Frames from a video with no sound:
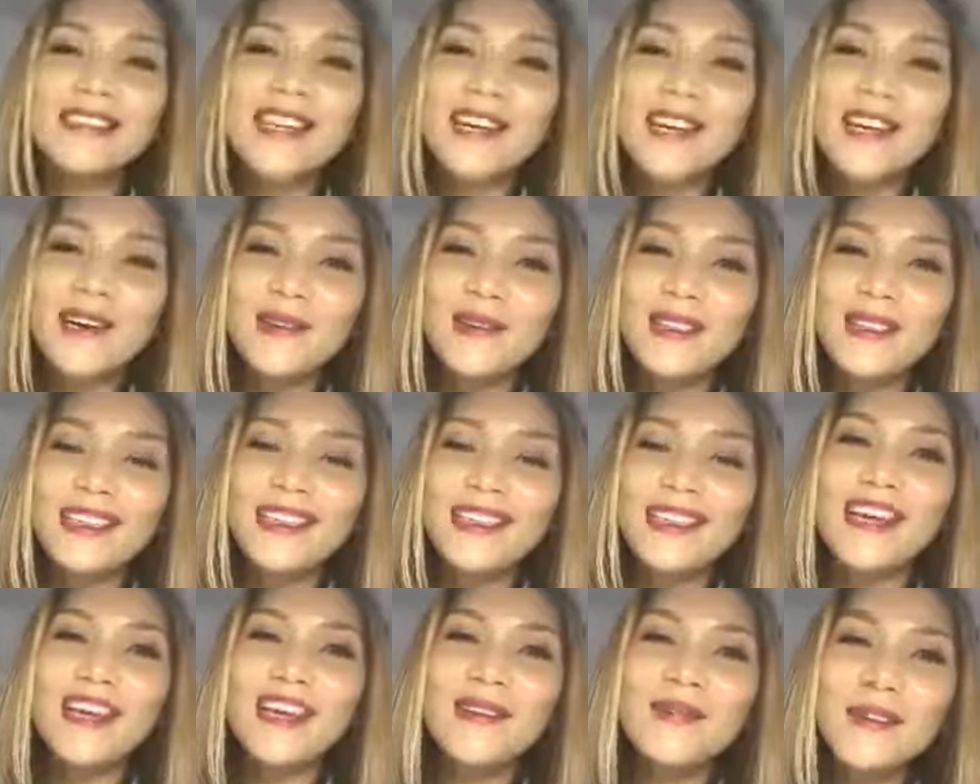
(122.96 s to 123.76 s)
chào chị
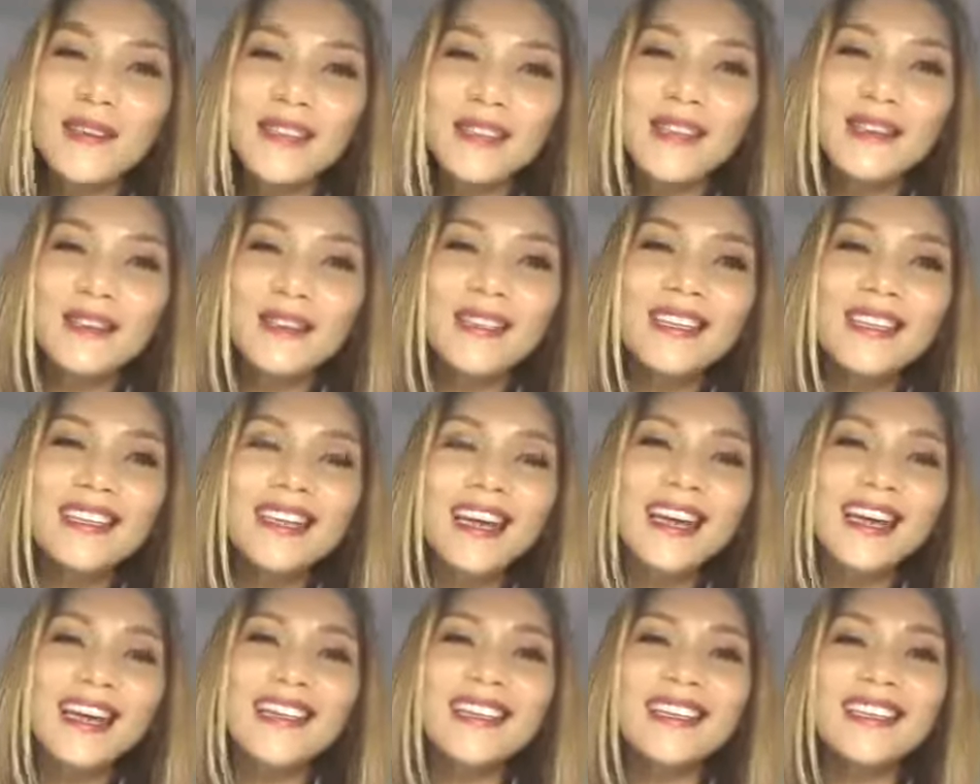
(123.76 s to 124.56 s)
Thanh và chào tất
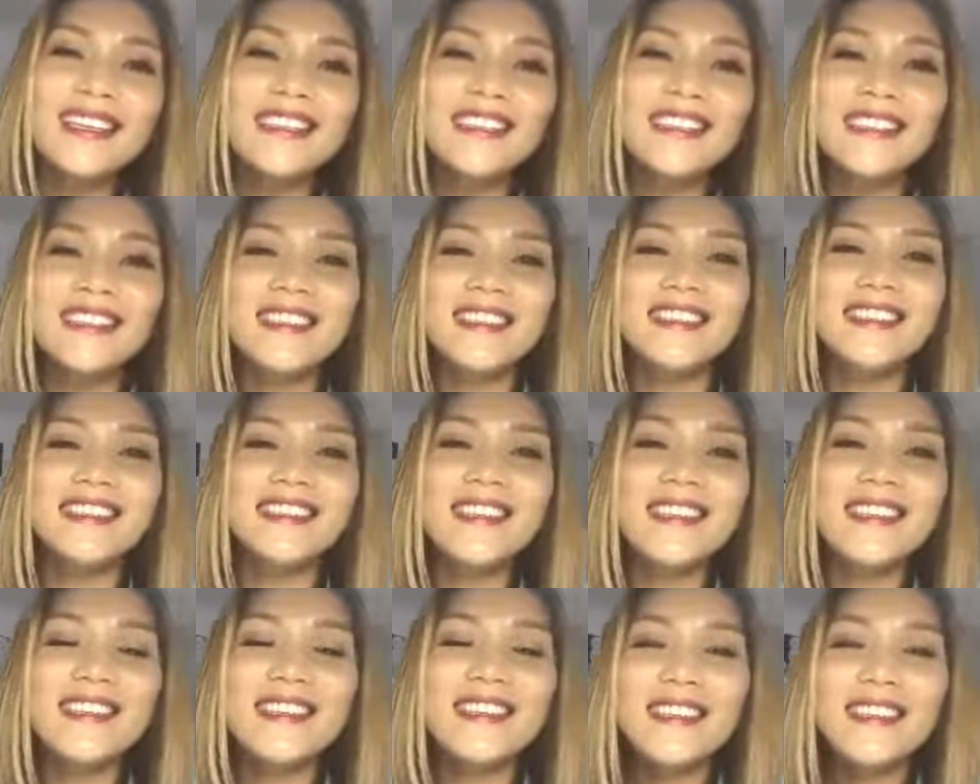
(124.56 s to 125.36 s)
cả các anh chị ở
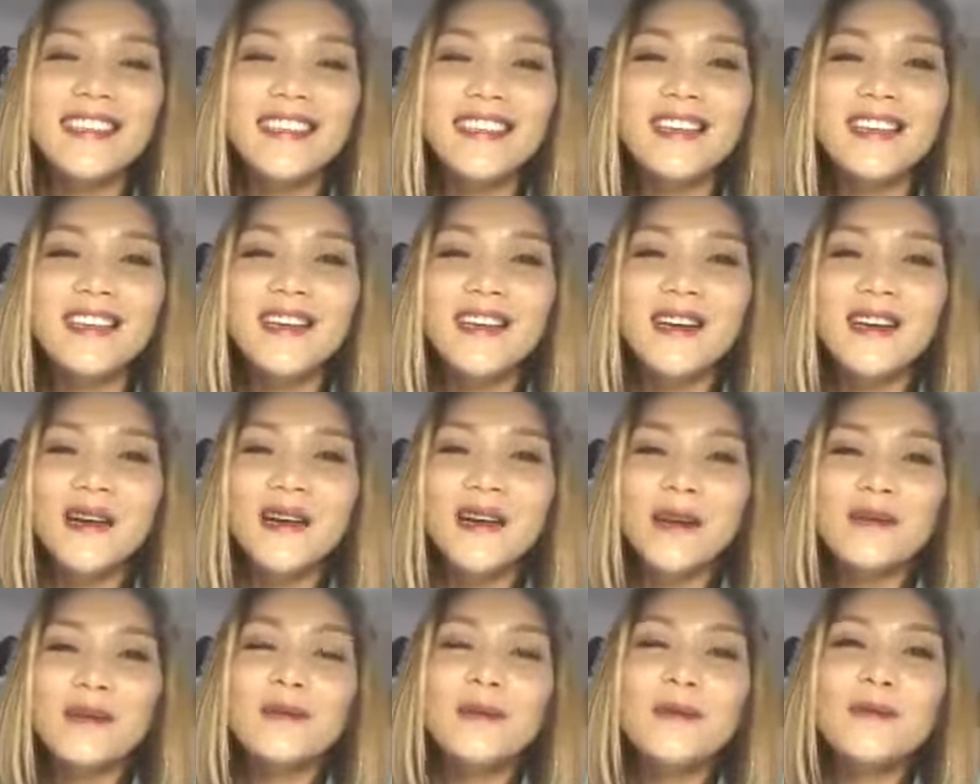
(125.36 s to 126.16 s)
trên uh,
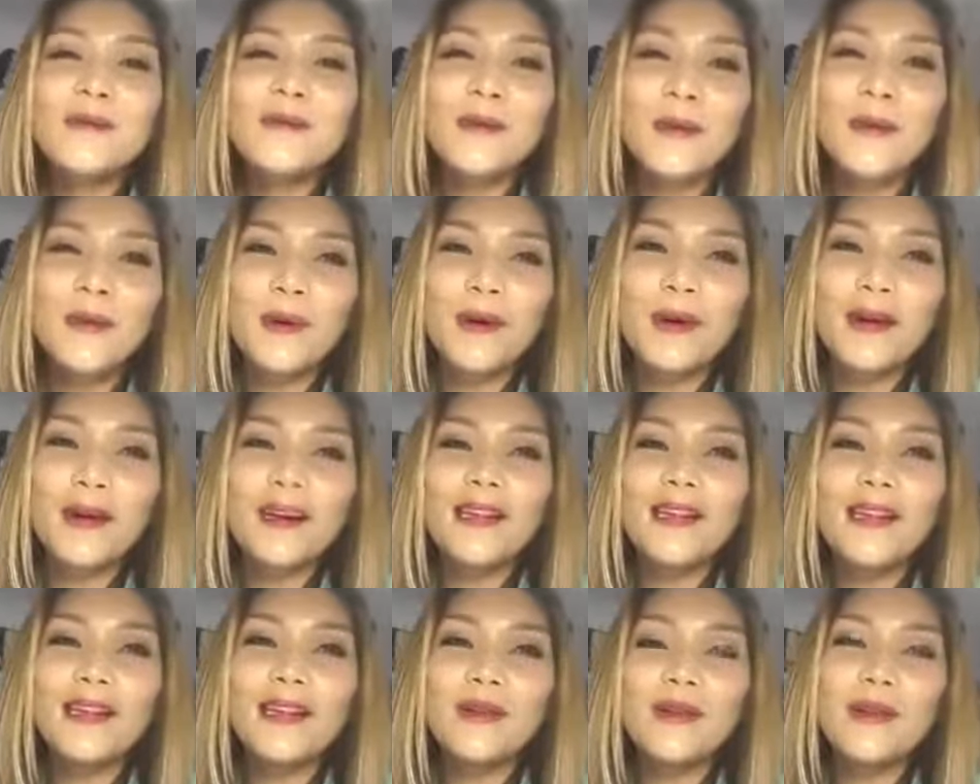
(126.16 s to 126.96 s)
Zoom của
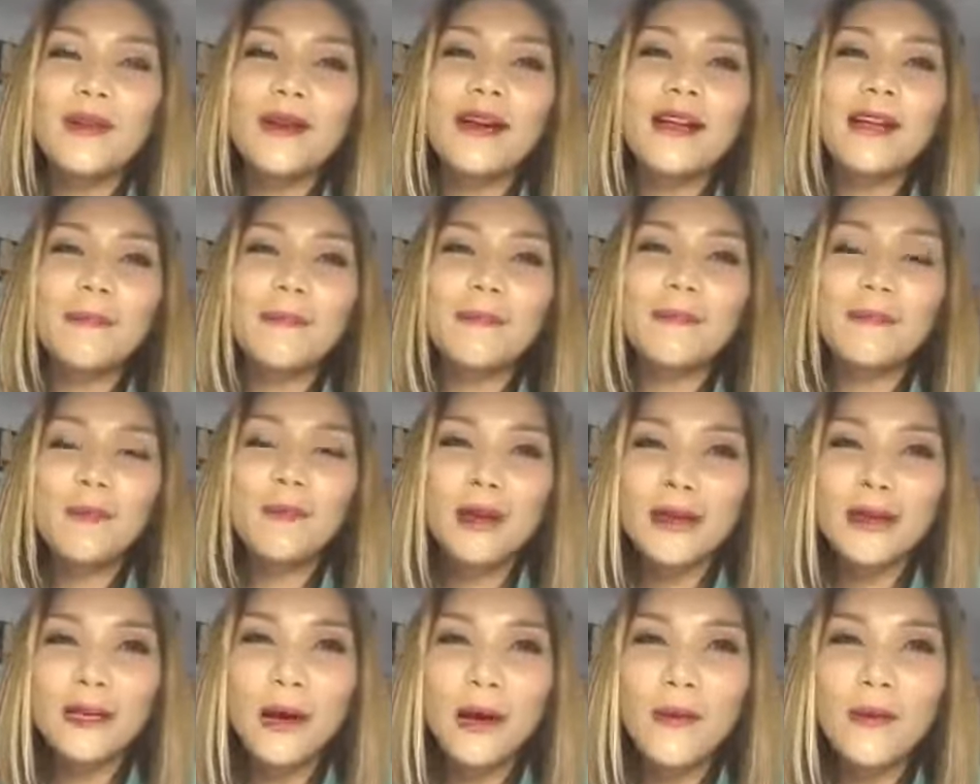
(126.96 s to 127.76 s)
của GIP
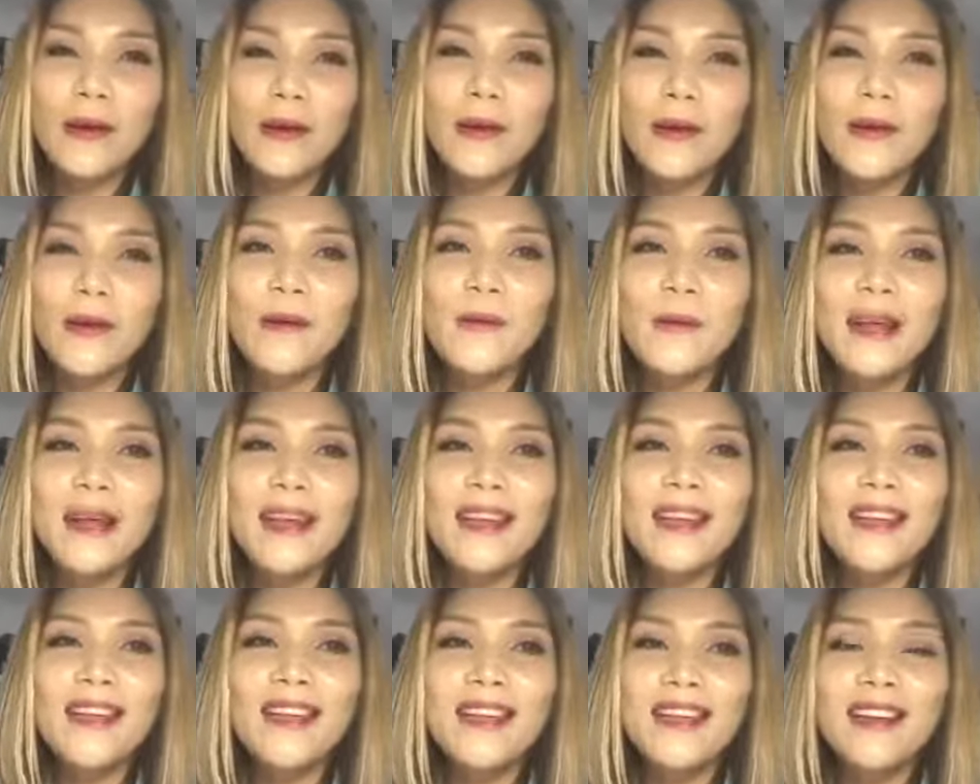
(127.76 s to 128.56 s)
toàn cầu ngày hôm
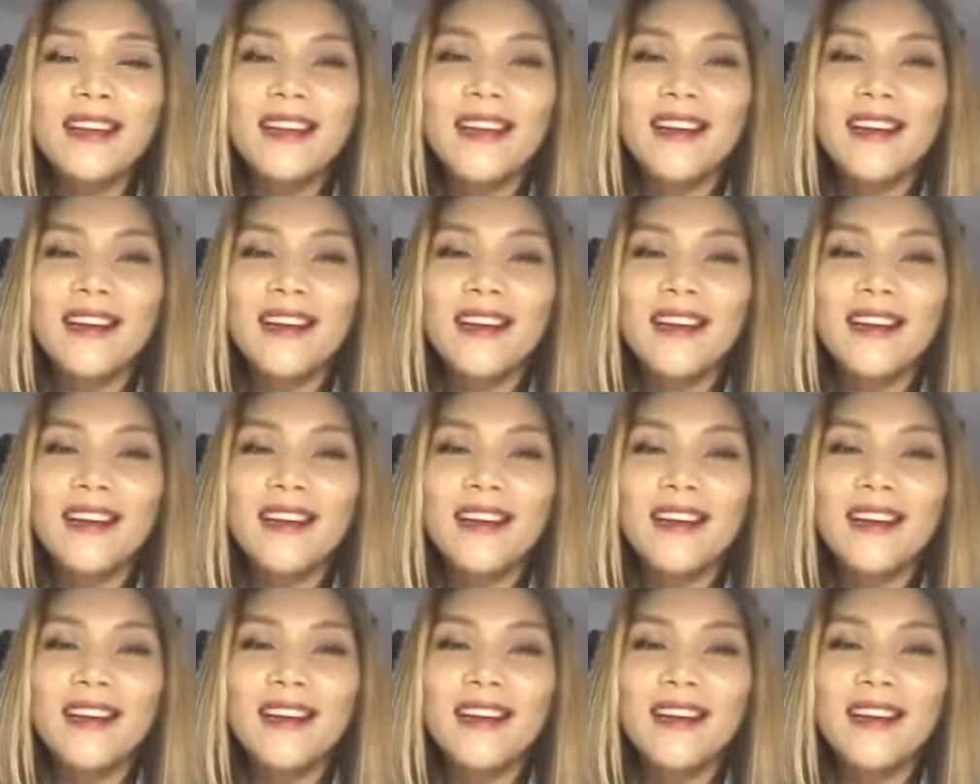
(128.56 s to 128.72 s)
nay.